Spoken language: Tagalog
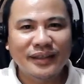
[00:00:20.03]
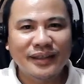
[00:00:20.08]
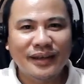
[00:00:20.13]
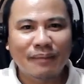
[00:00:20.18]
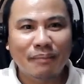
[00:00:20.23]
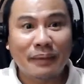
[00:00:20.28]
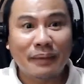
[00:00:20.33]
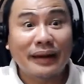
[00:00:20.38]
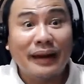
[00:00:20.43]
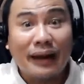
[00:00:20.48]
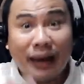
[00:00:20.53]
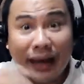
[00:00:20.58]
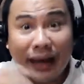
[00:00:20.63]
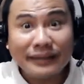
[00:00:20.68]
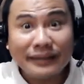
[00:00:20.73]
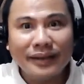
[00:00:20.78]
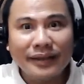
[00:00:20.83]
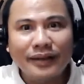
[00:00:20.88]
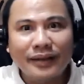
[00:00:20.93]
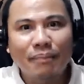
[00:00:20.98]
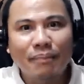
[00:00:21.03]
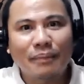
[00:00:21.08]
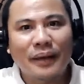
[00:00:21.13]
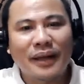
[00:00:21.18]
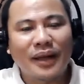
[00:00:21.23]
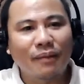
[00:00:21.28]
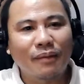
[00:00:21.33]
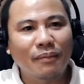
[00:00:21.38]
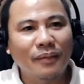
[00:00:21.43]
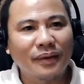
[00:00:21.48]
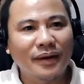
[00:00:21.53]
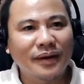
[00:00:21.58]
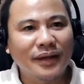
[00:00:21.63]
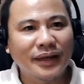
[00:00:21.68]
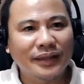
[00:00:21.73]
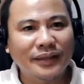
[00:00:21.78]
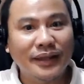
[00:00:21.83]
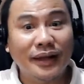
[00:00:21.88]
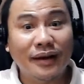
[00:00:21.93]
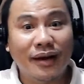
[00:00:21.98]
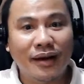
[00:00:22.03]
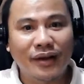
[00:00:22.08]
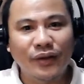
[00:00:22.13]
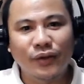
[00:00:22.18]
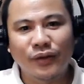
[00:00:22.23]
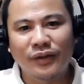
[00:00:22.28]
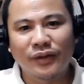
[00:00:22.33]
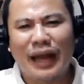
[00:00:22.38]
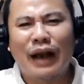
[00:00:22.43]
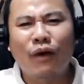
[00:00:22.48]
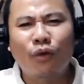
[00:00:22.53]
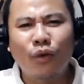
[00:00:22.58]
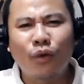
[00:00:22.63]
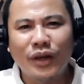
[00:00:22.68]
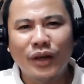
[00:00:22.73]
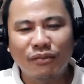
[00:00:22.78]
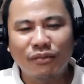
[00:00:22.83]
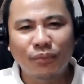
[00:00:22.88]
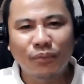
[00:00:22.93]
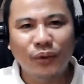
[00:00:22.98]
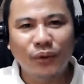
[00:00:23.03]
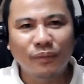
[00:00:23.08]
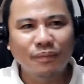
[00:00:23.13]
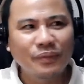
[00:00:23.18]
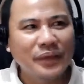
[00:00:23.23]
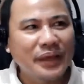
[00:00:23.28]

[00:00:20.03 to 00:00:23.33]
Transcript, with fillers: kapag nakatanggap ka ng katagang yon, ang kulit mo,